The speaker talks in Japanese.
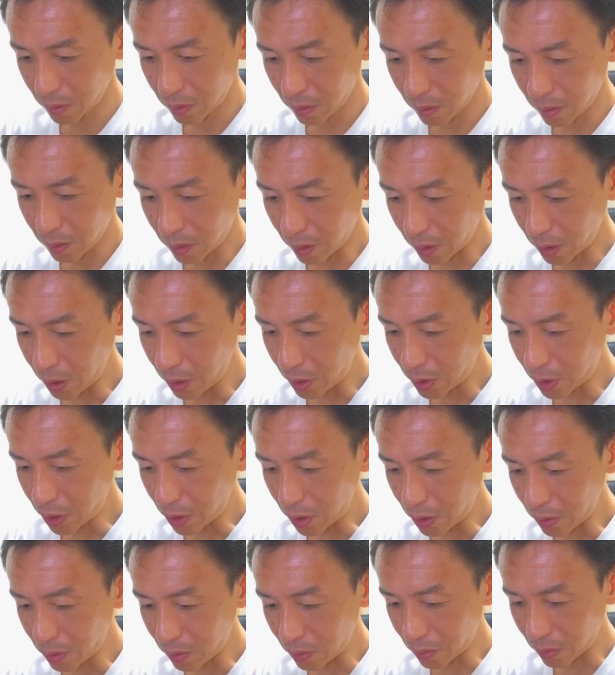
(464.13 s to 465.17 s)
あれ
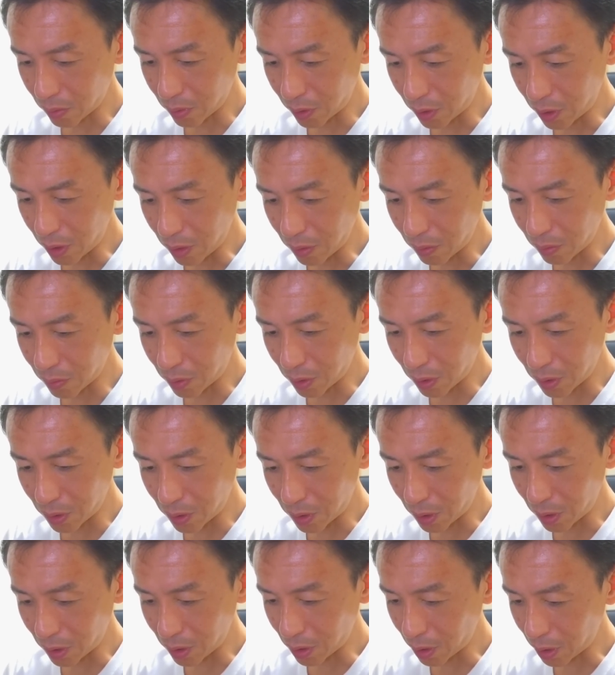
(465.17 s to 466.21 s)
ジャック、ジャック全
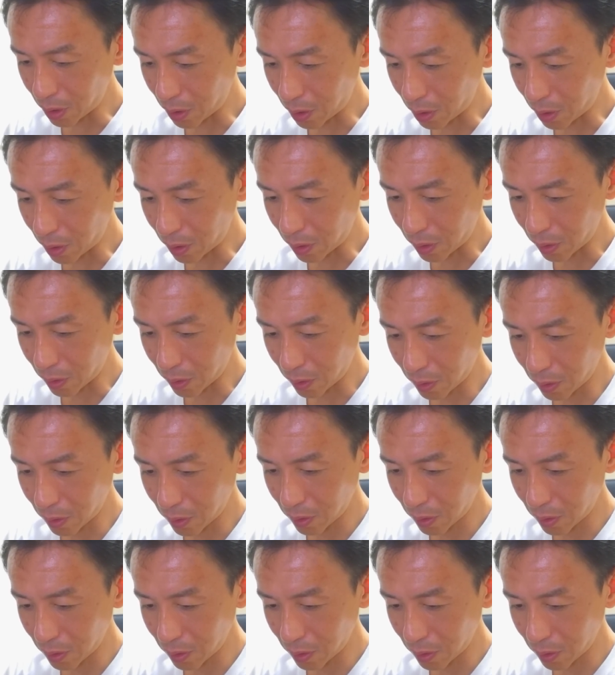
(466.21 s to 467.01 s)
然いないね。